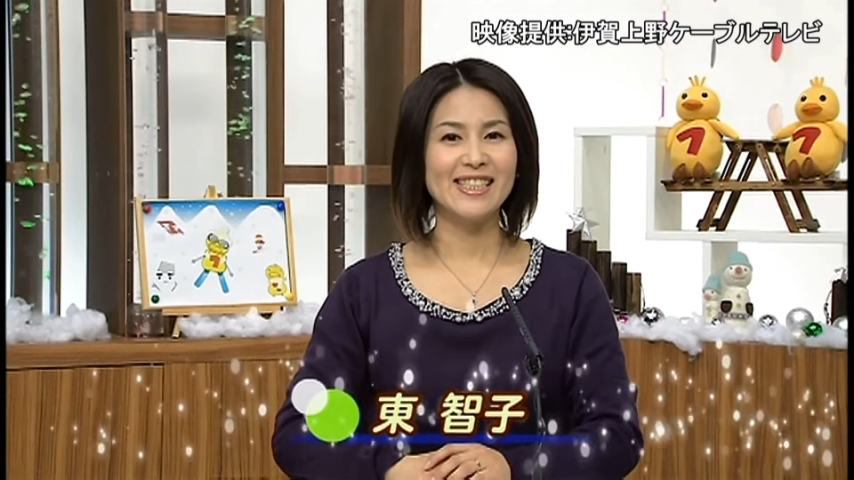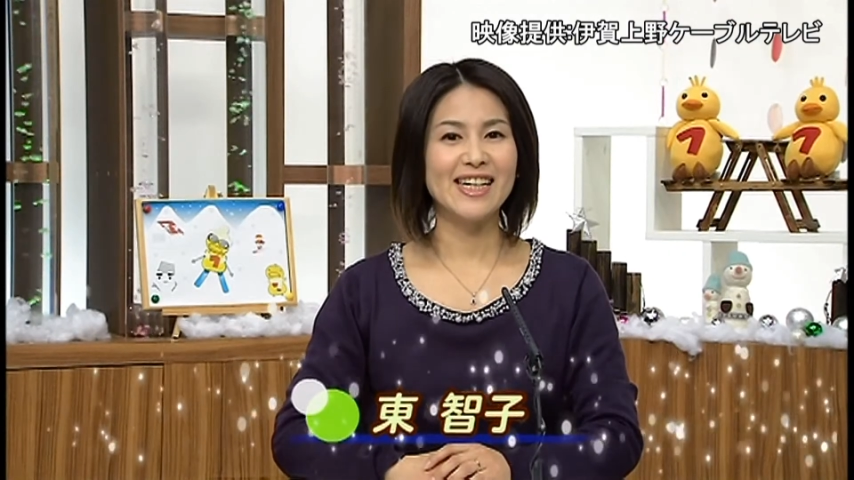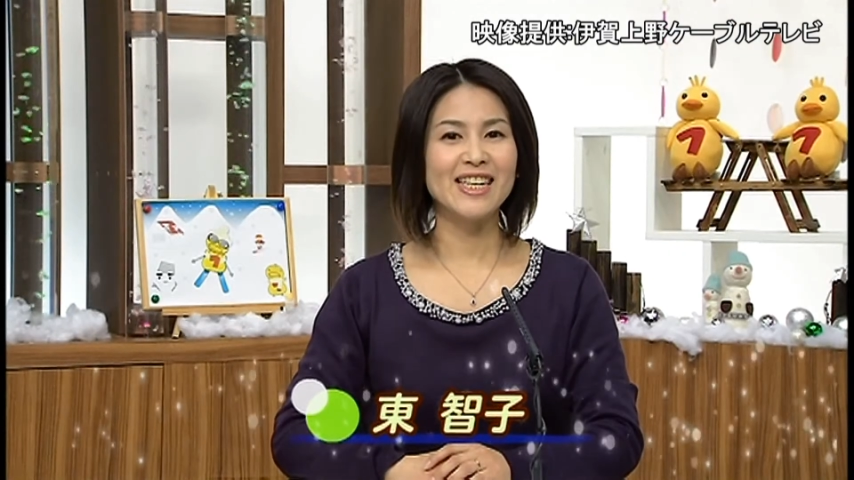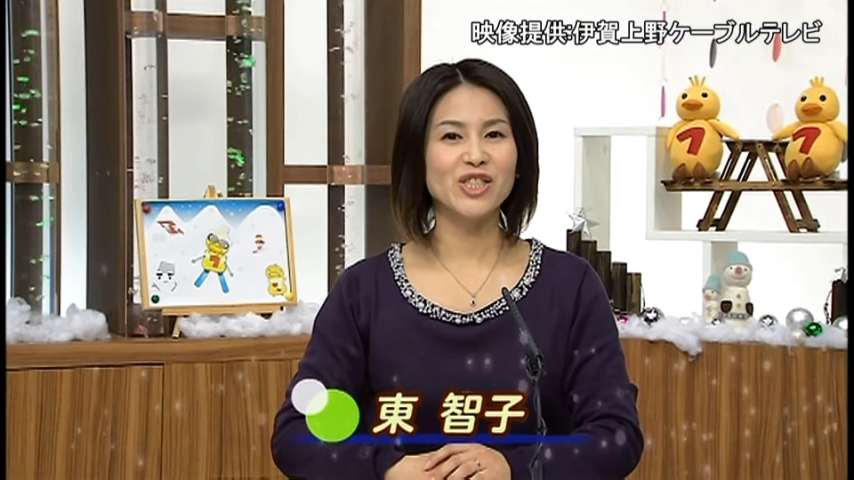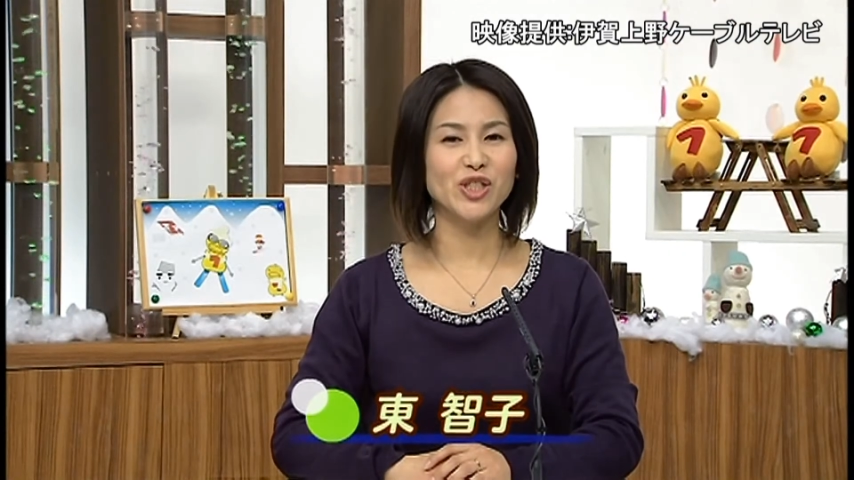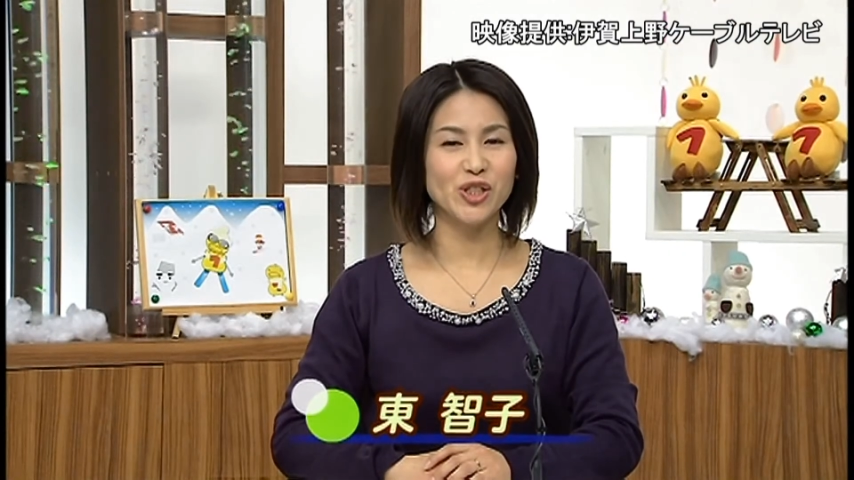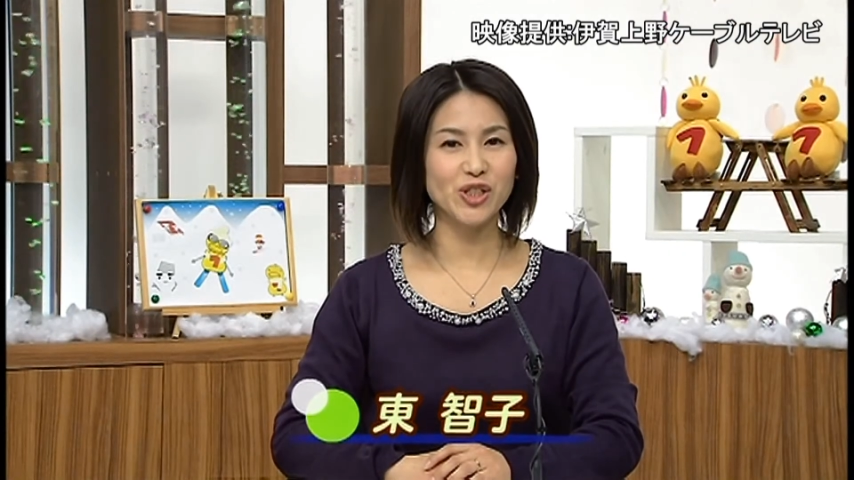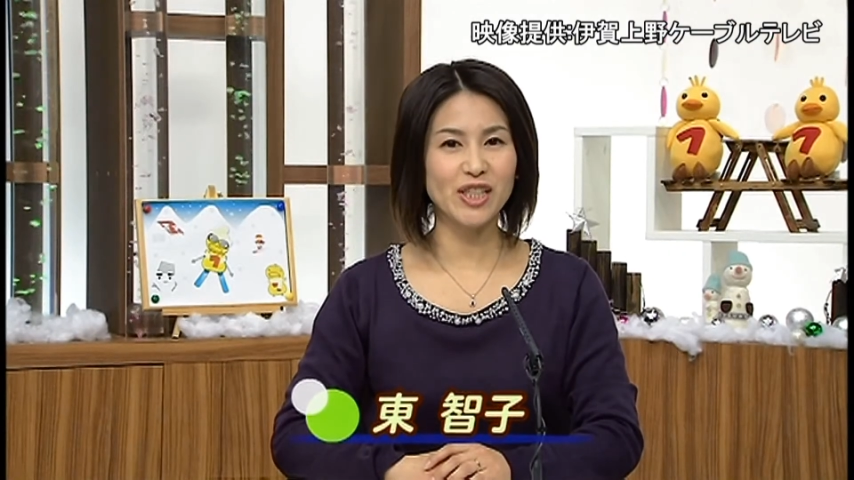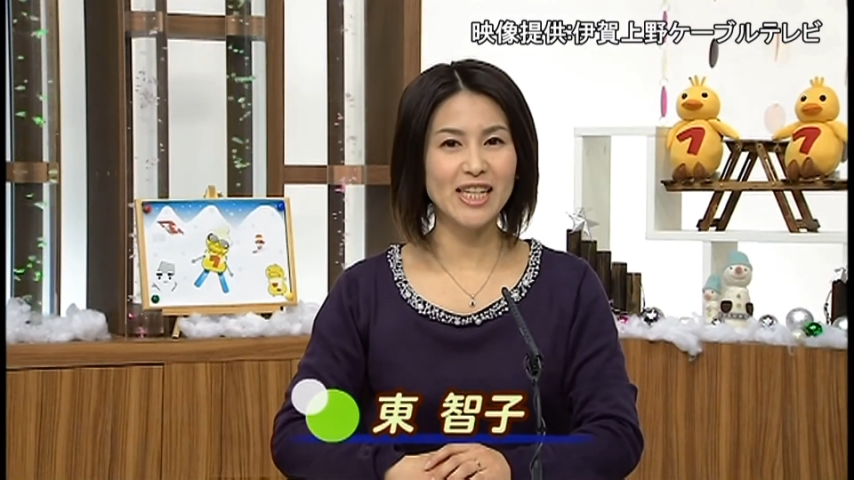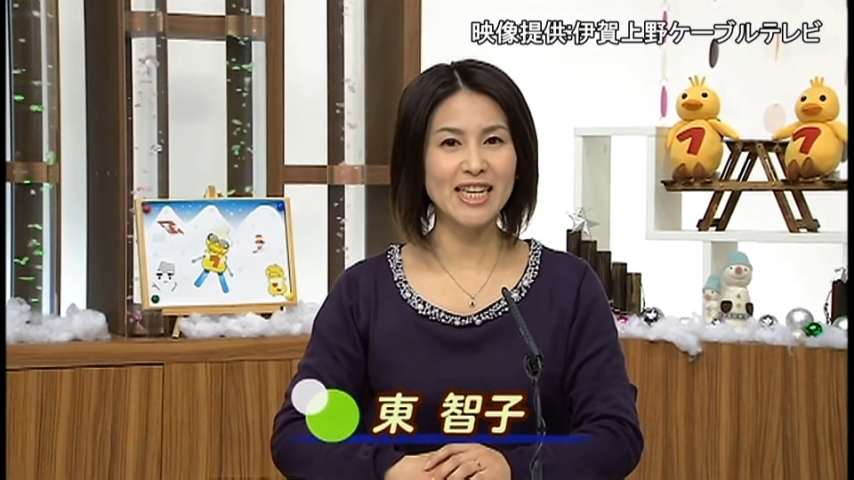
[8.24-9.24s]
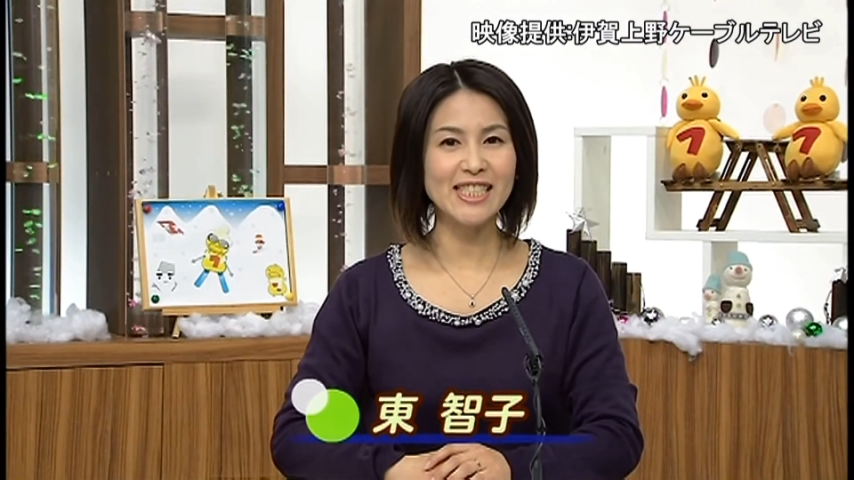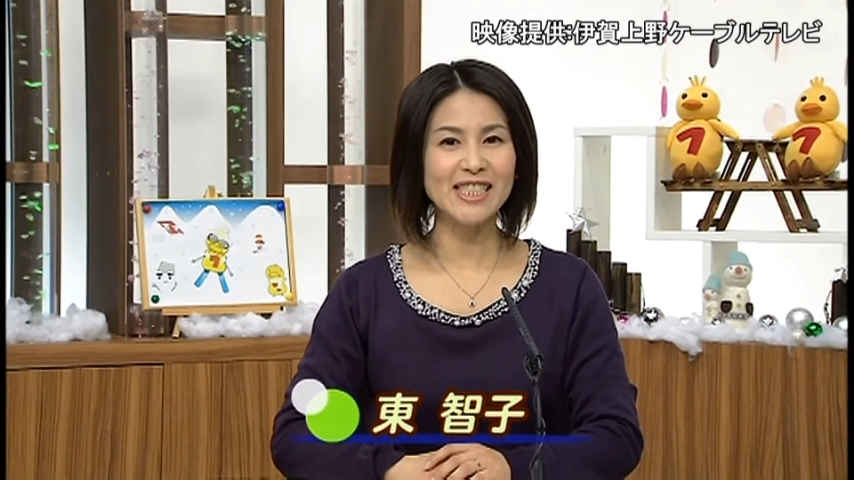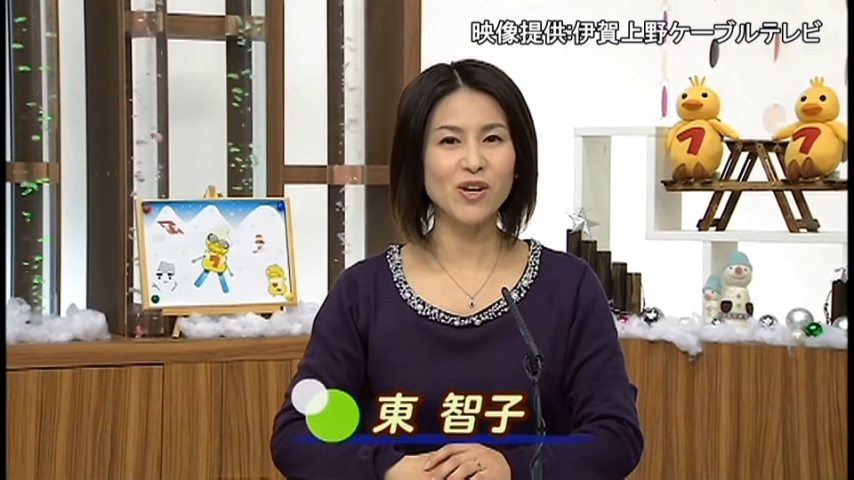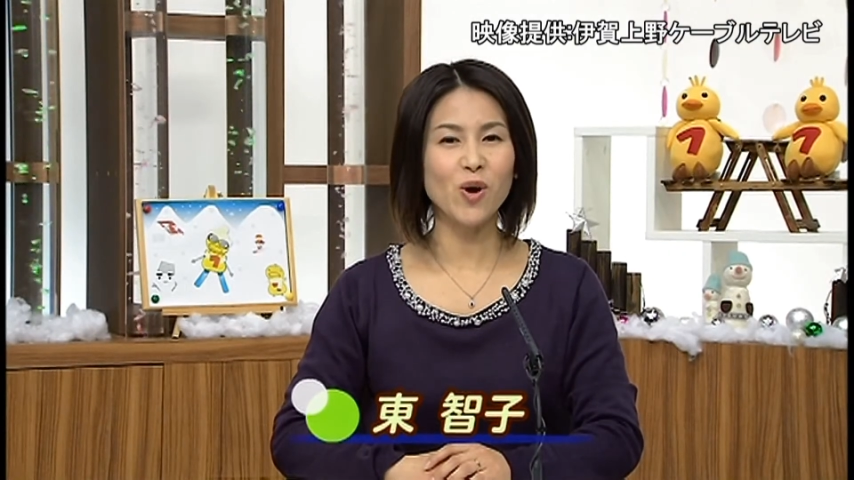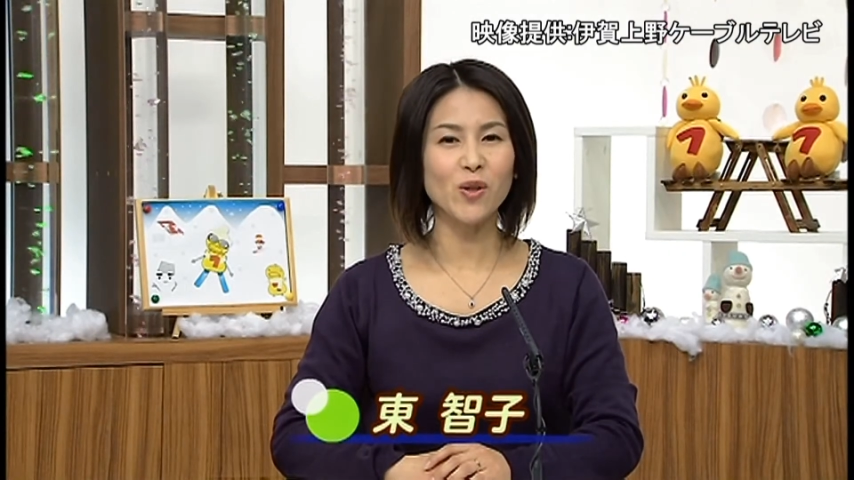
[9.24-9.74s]
7月17
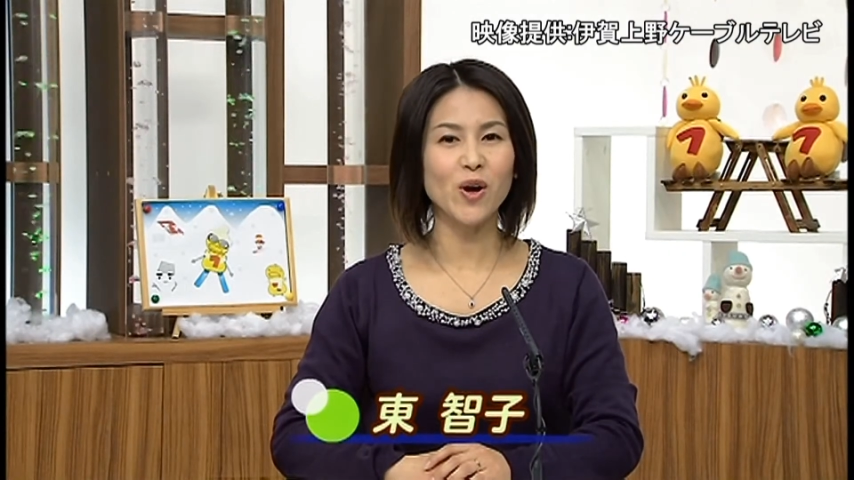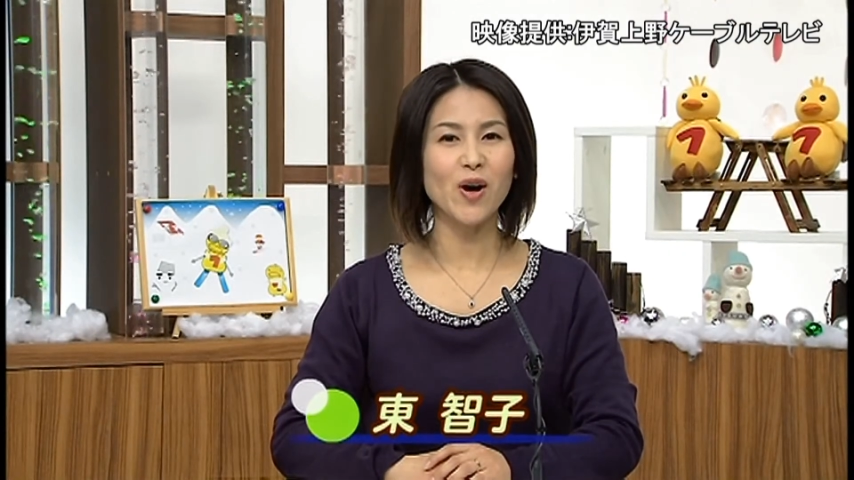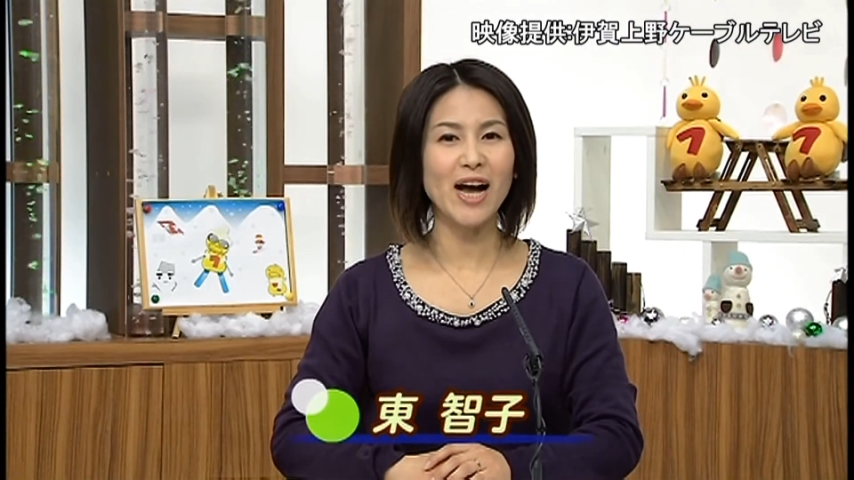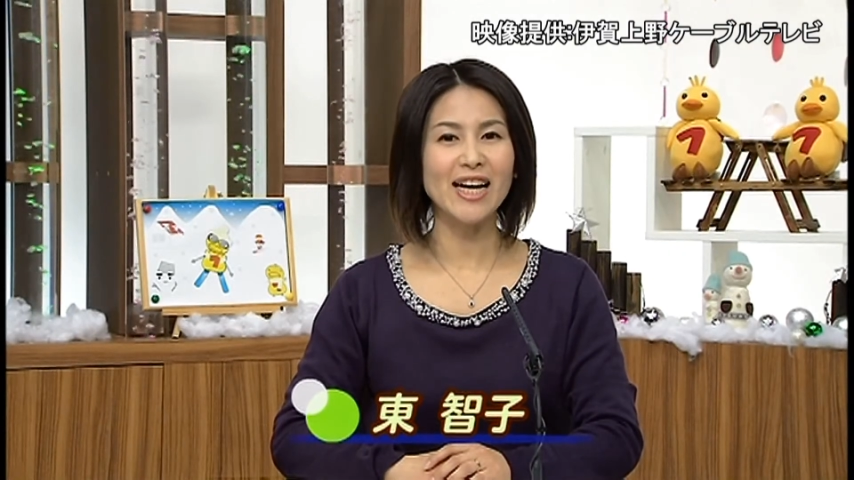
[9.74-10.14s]
日号の